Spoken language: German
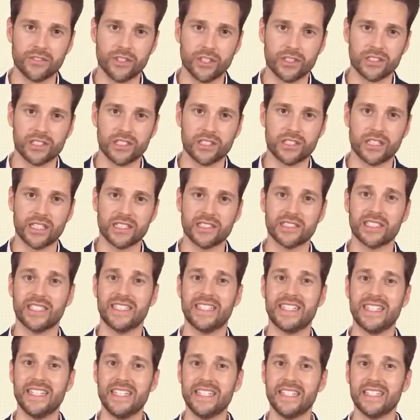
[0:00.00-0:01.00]
wirkt sich das
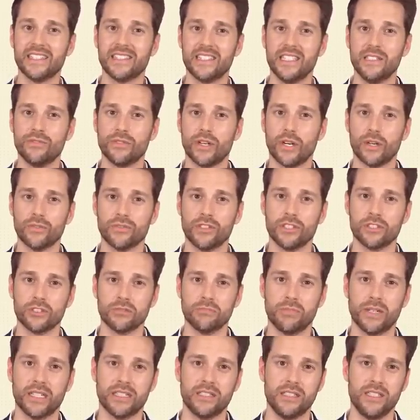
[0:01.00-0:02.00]
negativ auf die
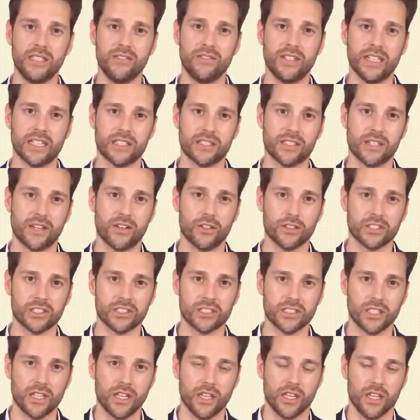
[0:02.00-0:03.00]
Sympathiewerte
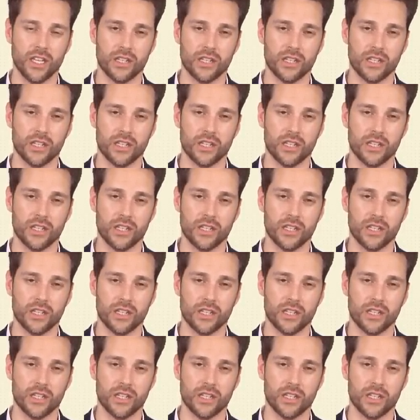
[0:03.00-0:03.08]
aus.